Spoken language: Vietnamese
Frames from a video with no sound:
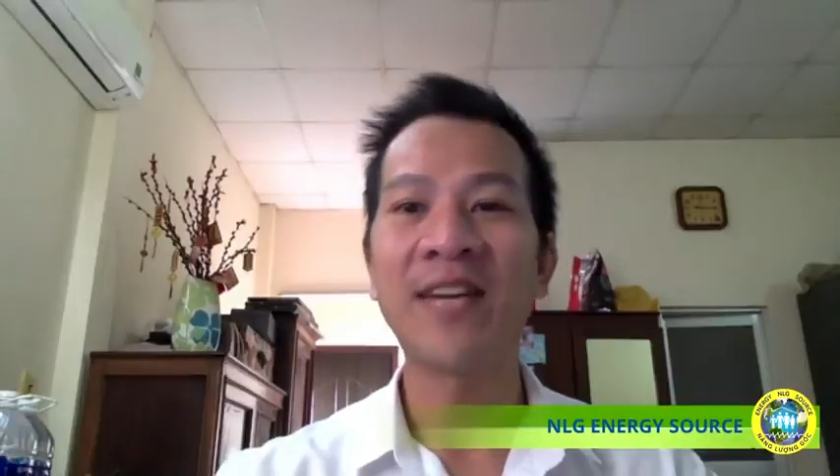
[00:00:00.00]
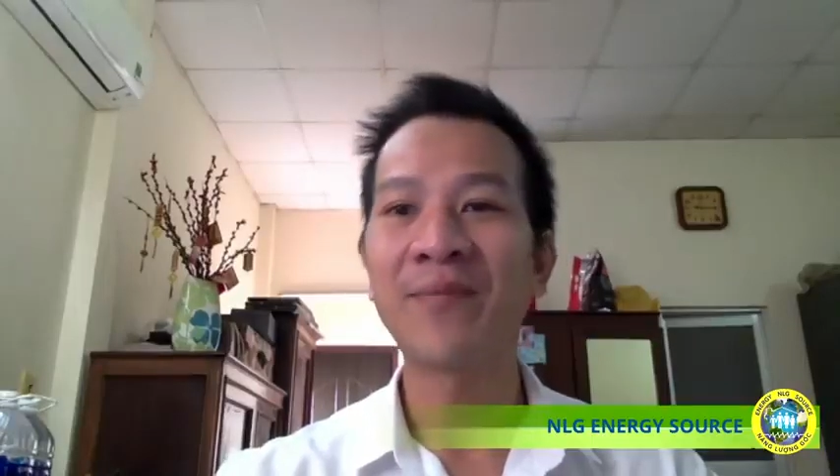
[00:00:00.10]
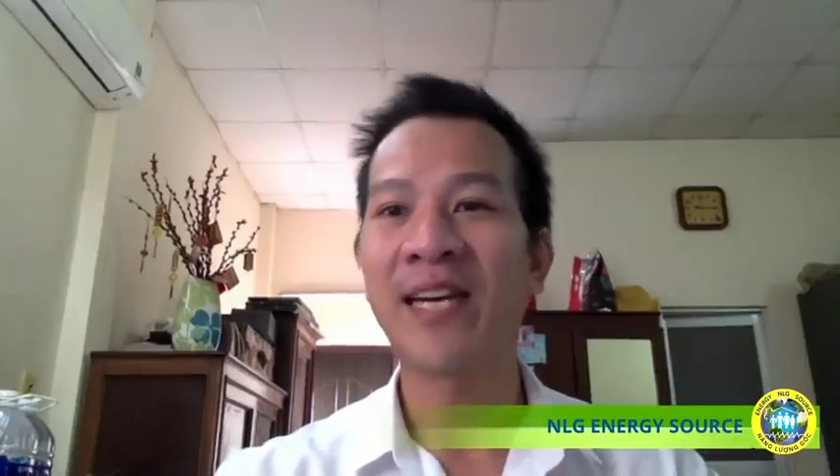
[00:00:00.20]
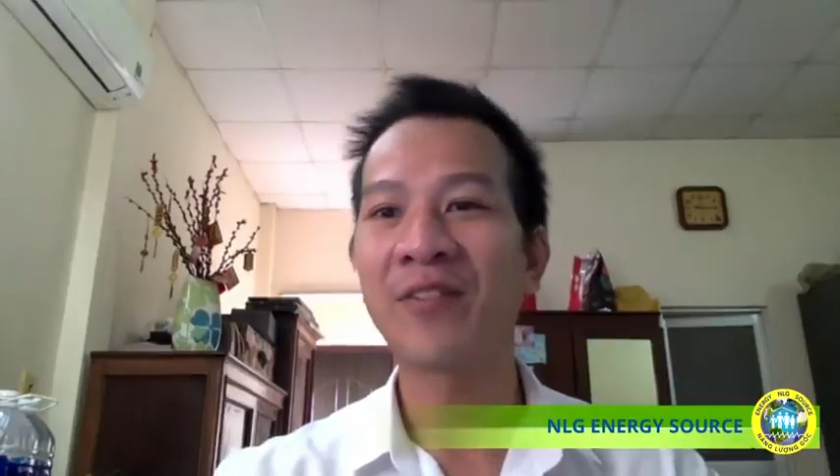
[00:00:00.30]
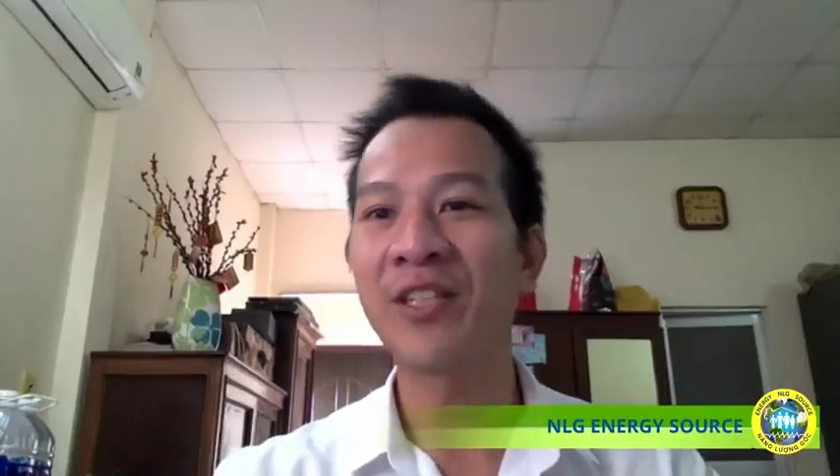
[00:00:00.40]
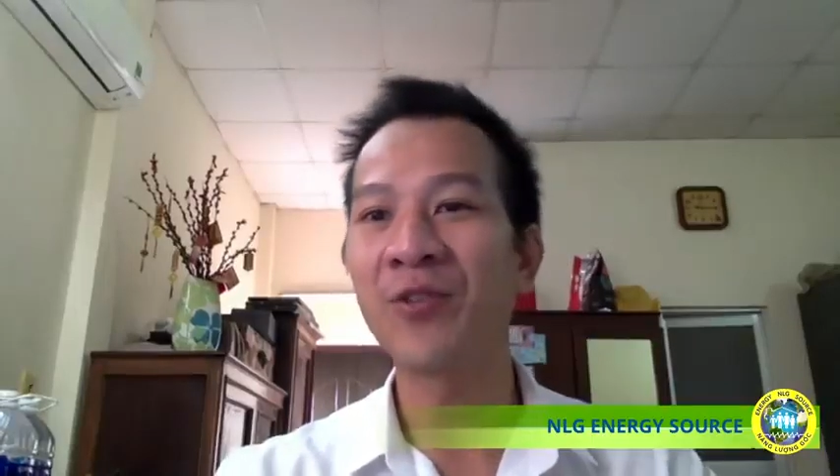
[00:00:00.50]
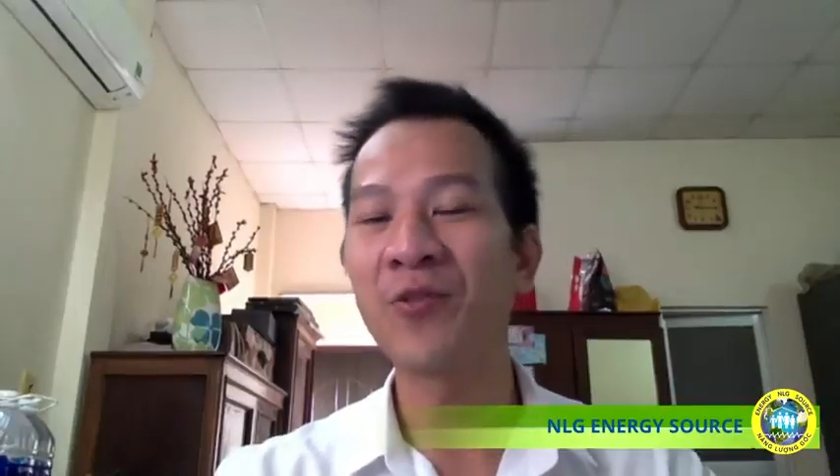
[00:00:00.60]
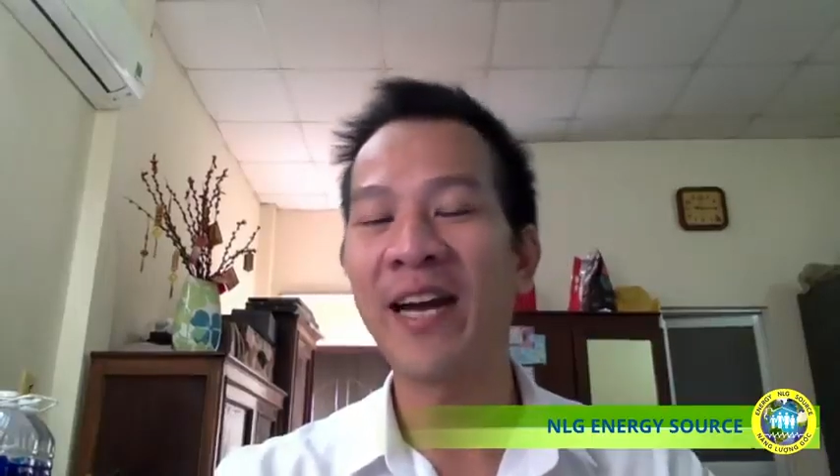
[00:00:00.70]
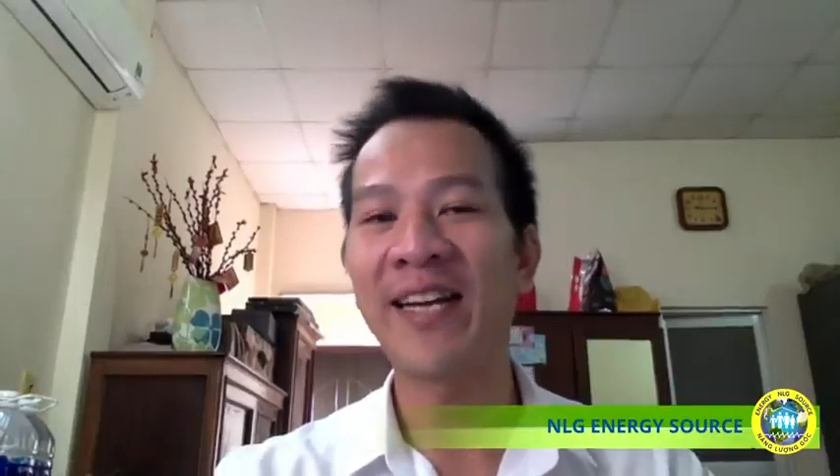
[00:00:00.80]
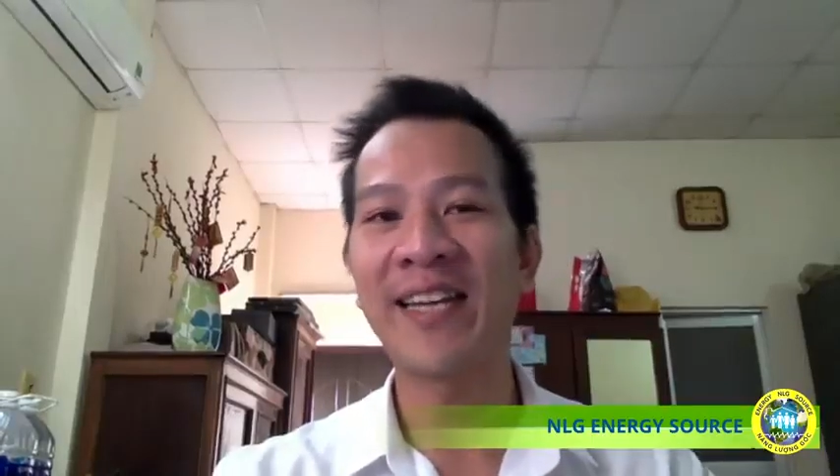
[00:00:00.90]
em chào chị Thu
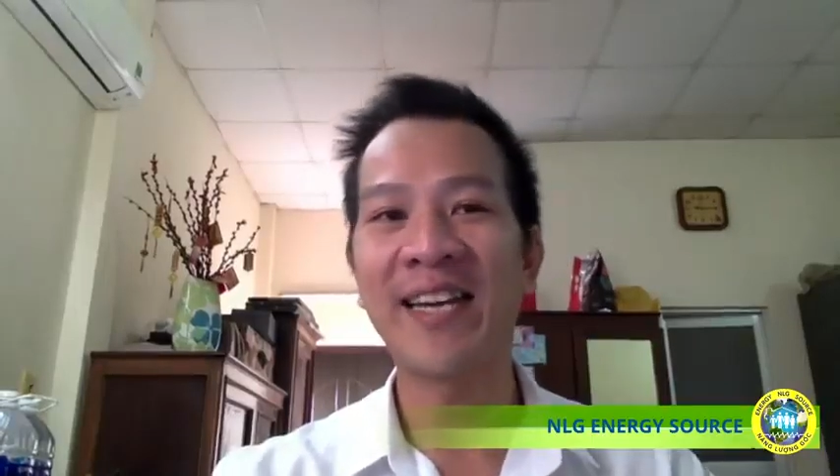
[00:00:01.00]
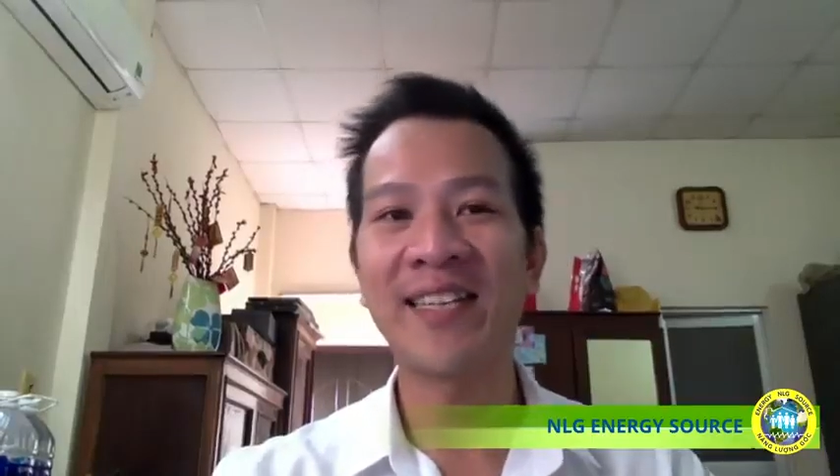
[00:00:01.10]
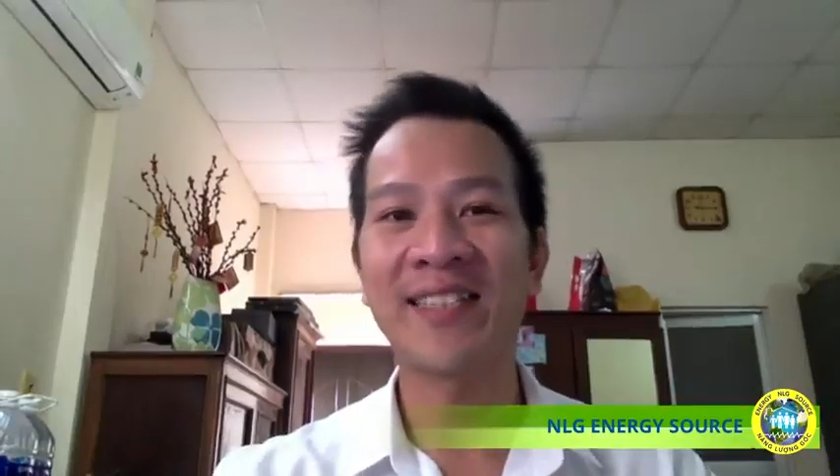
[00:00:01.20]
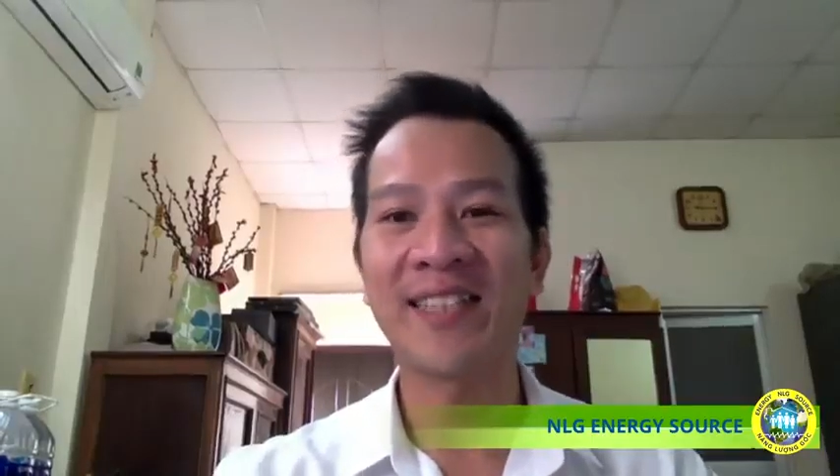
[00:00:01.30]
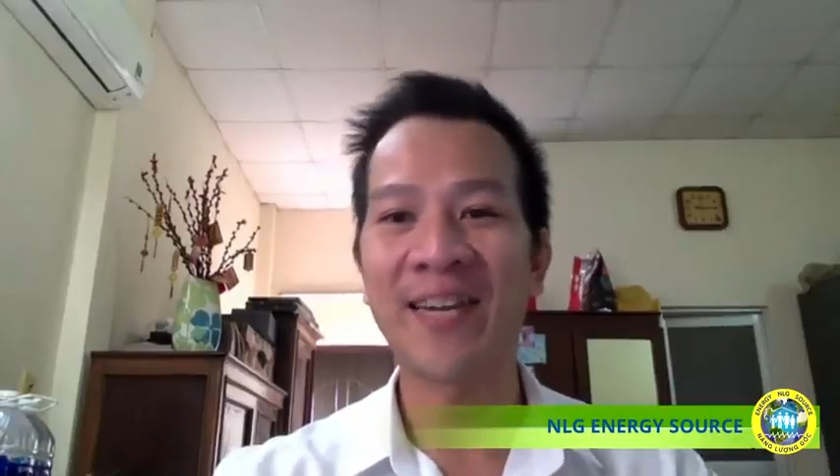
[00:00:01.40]
Hà nha.